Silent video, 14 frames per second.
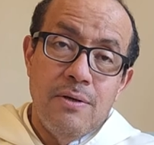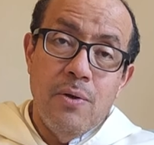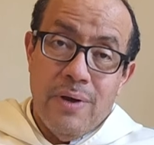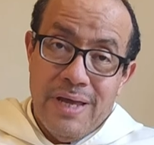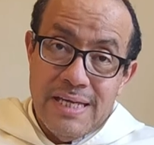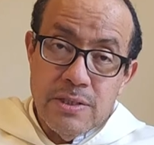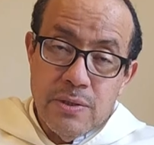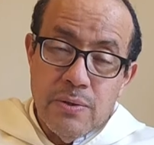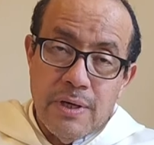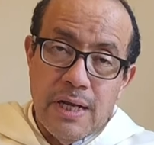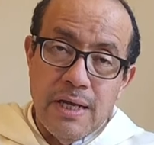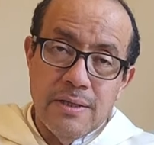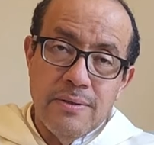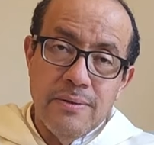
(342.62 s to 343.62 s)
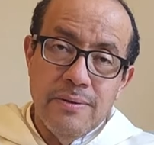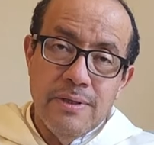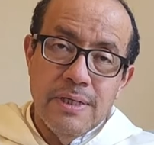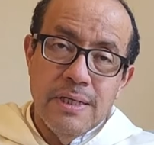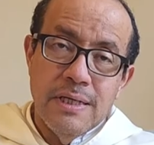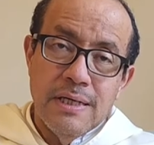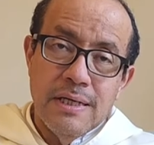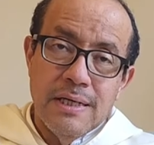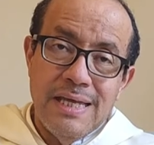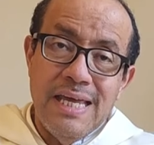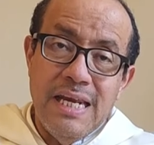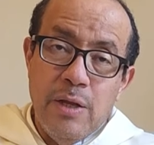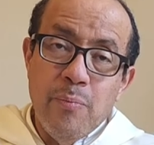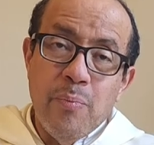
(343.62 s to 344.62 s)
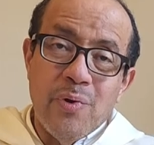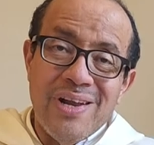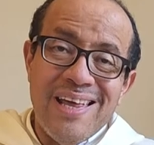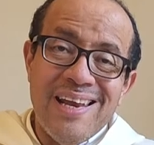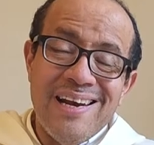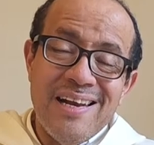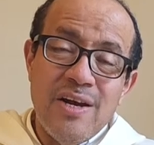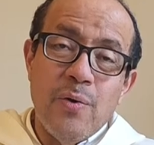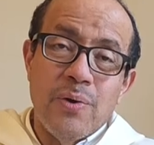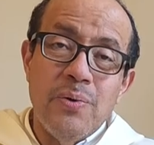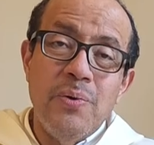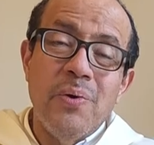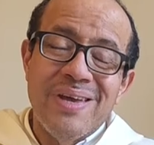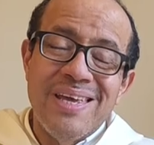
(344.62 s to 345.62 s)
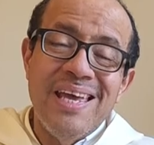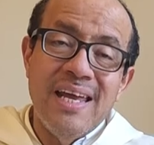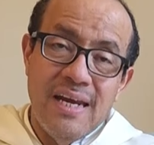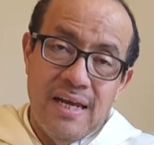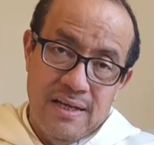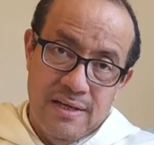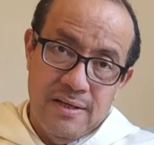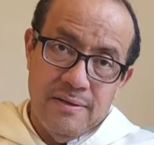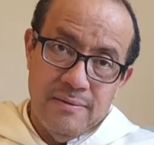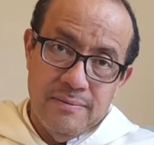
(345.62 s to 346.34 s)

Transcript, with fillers: lo que es correcto, quiere imponer lo que uno quiere.